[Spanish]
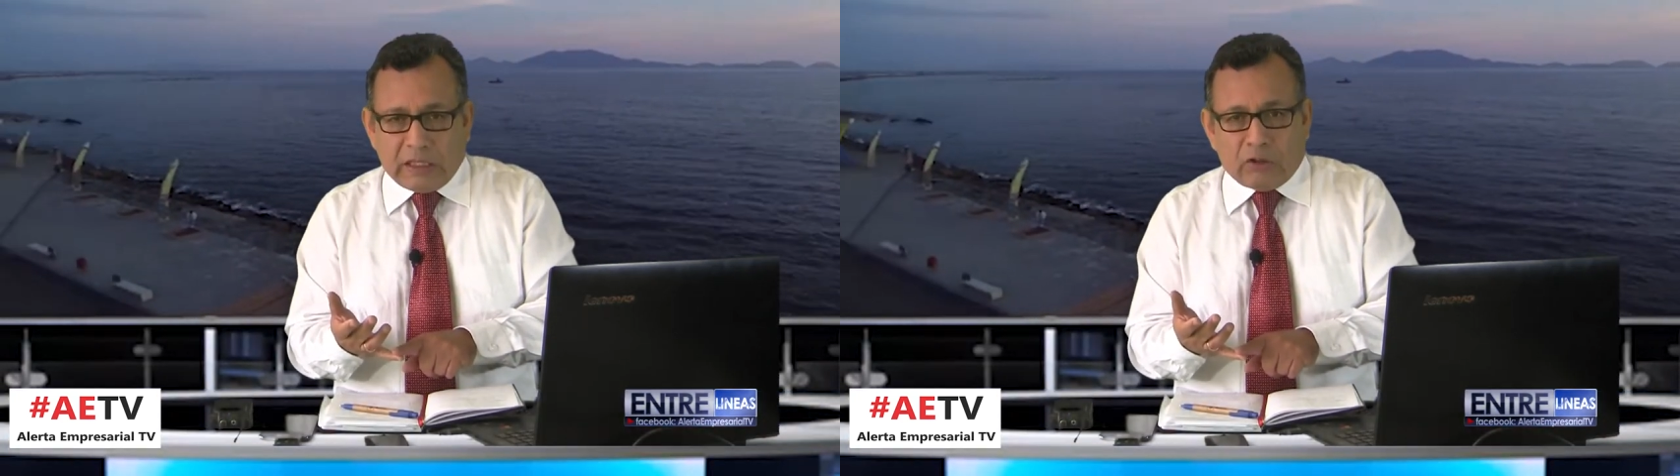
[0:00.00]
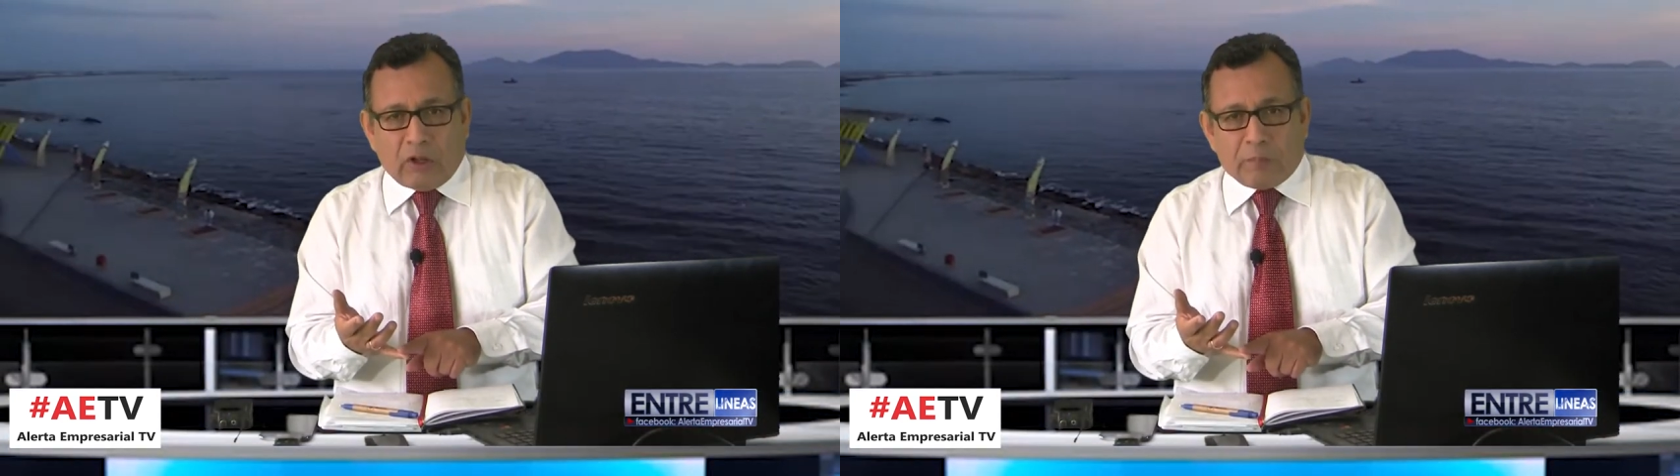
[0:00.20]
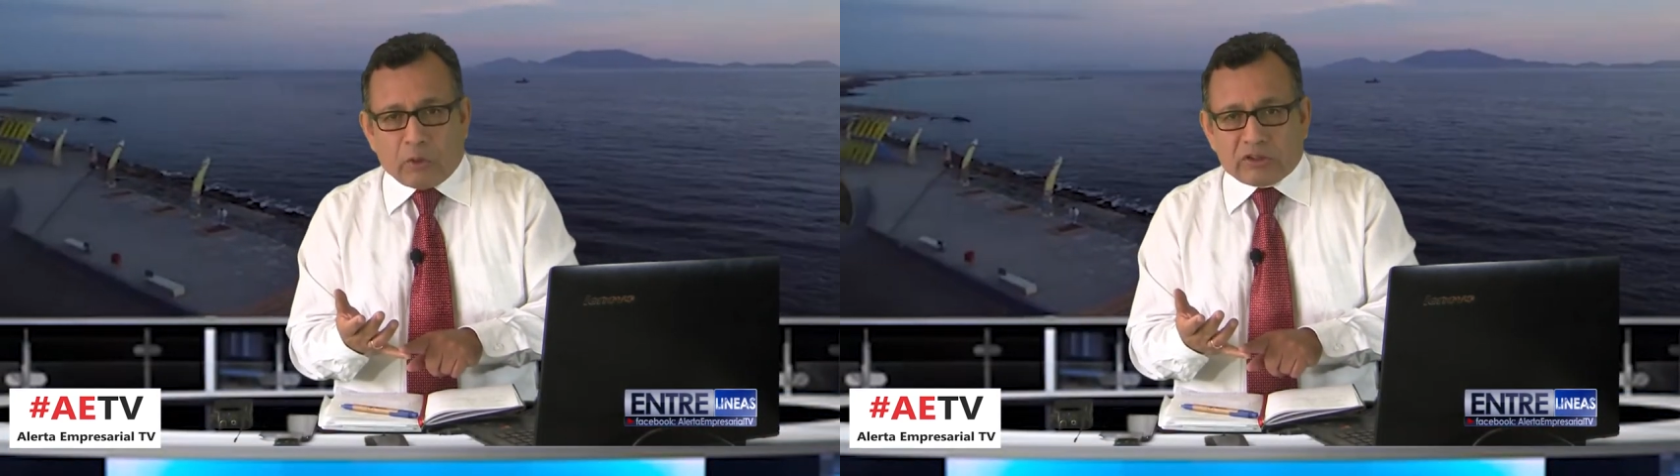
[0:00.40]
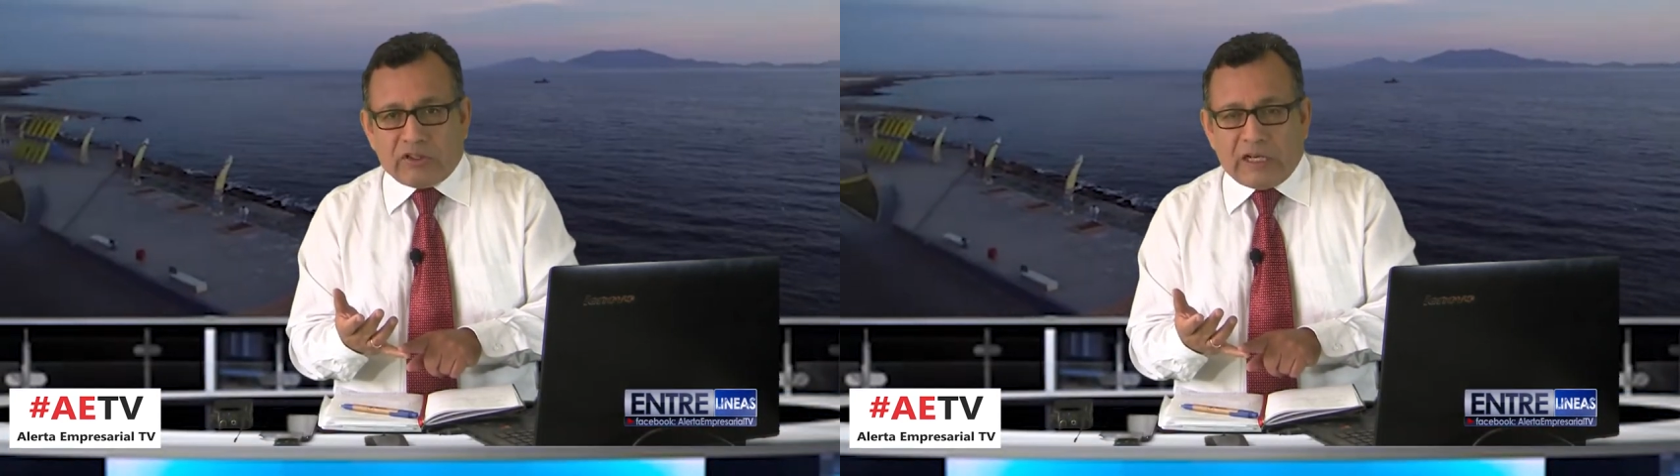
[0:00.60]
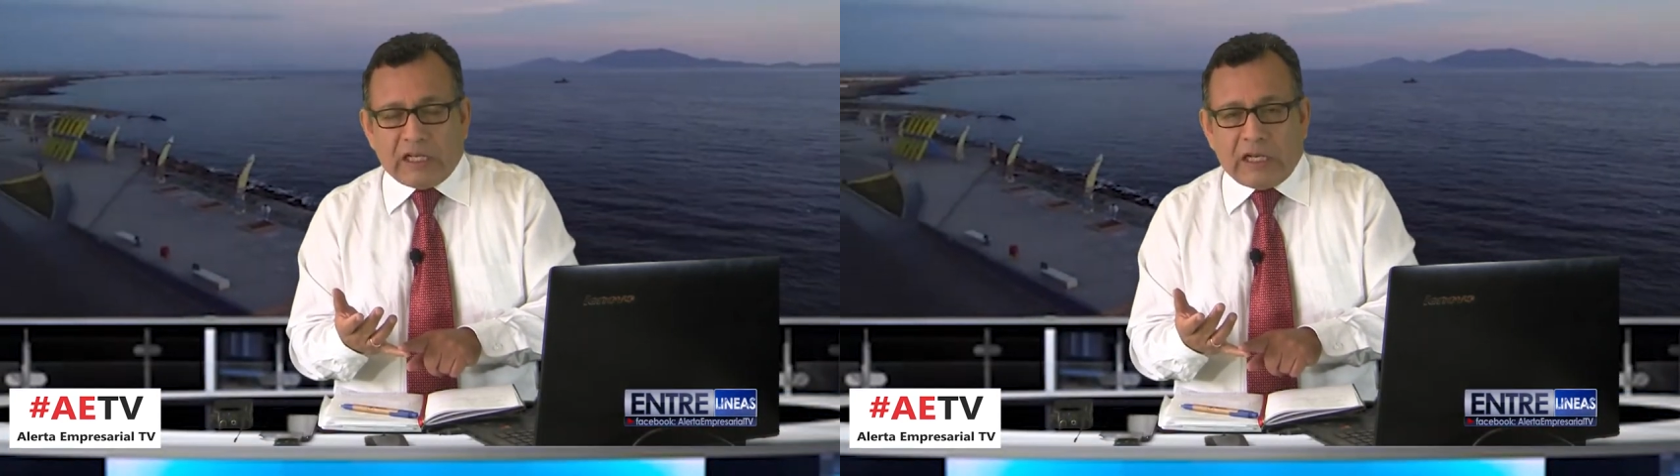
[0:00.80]
los aportes
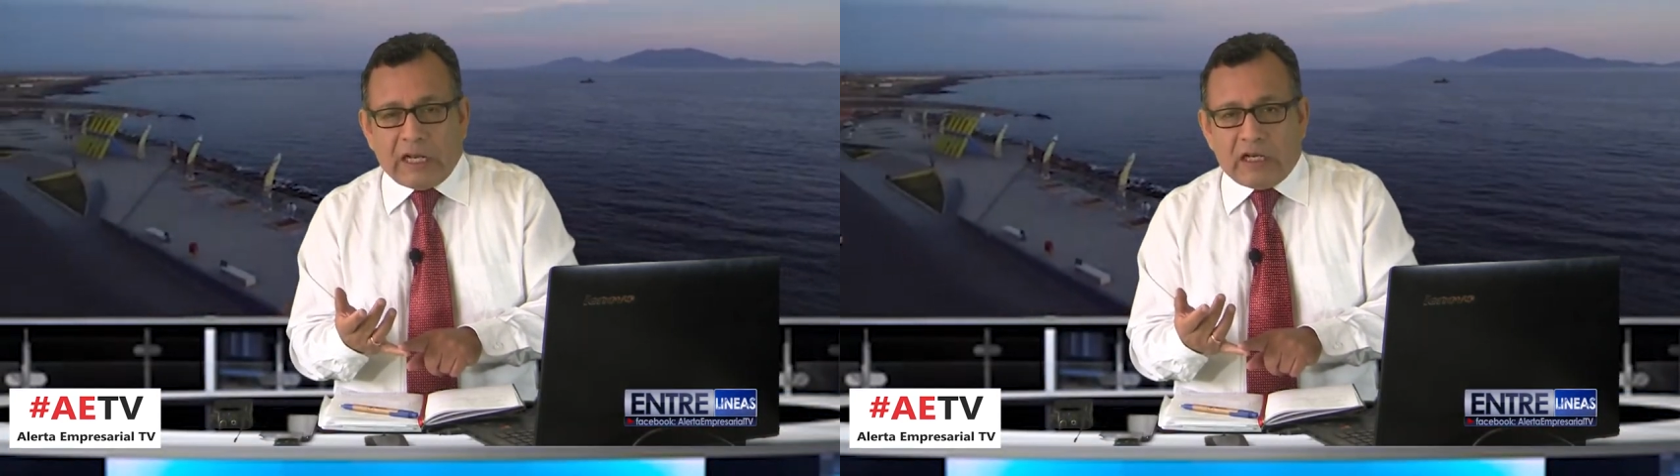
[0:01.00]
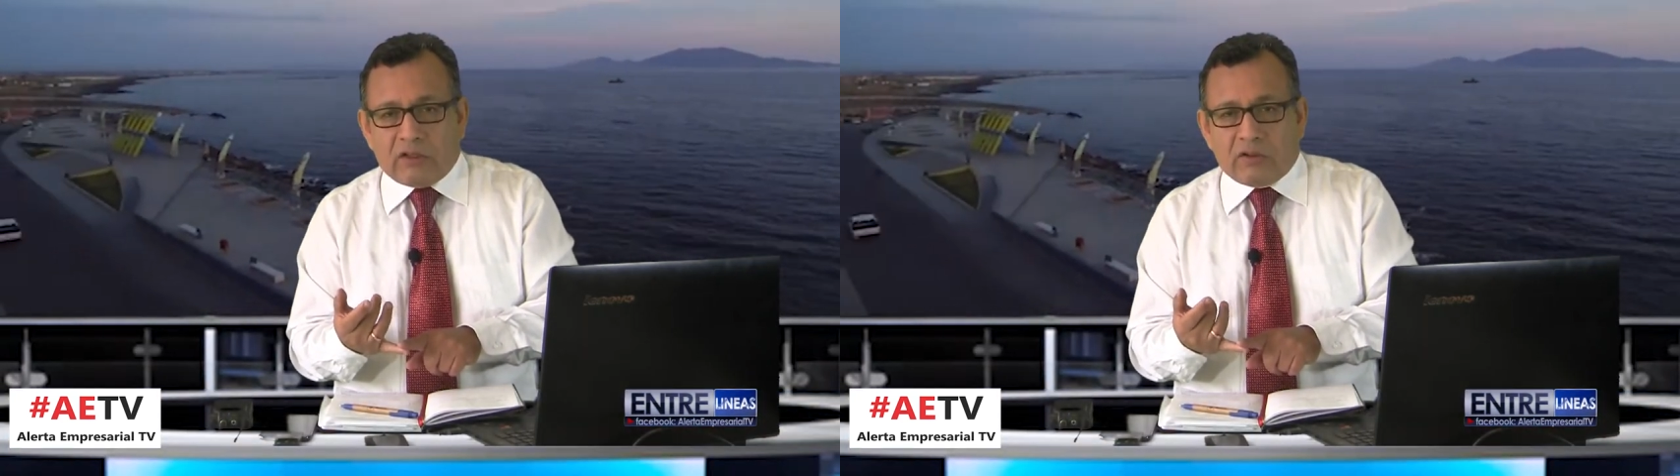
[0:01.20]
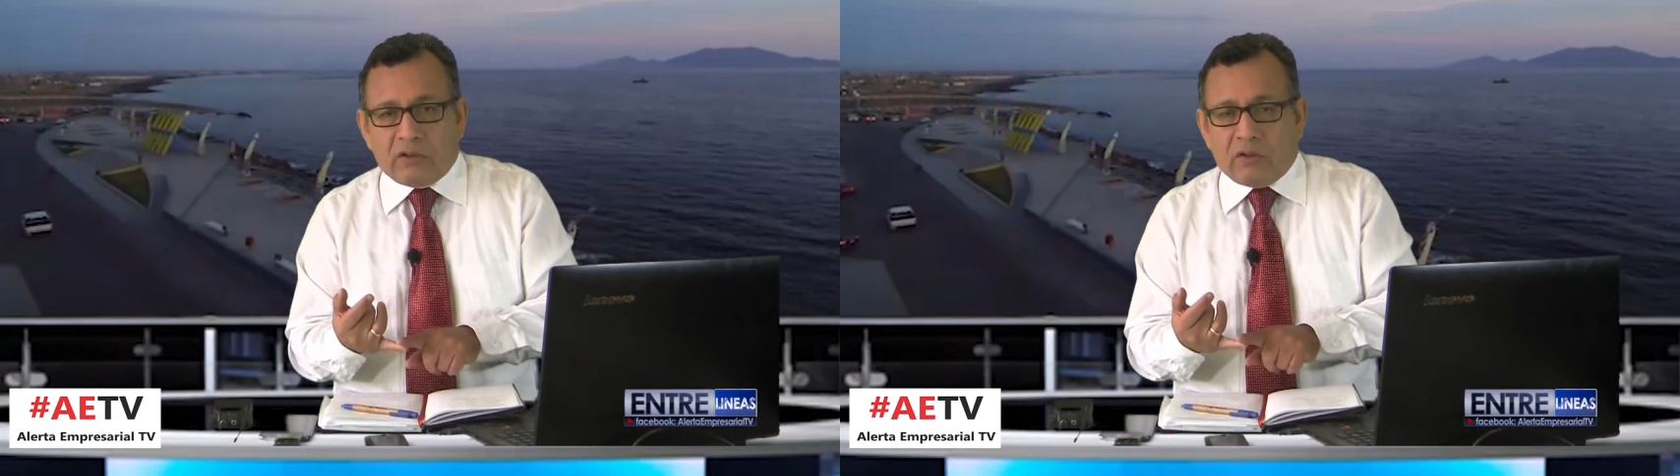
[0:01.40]
eran ilegales,